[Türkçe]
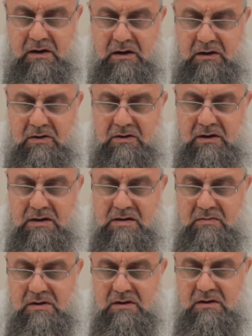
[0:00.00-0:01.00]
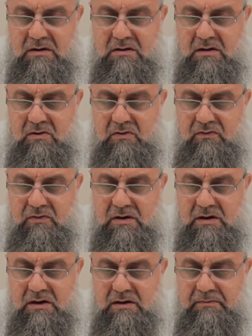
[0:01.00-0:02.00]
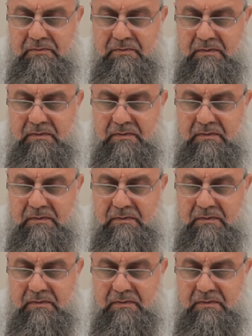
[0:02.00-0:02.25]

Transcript: Allahu Teala isimlerinden Rauf ve Rahim.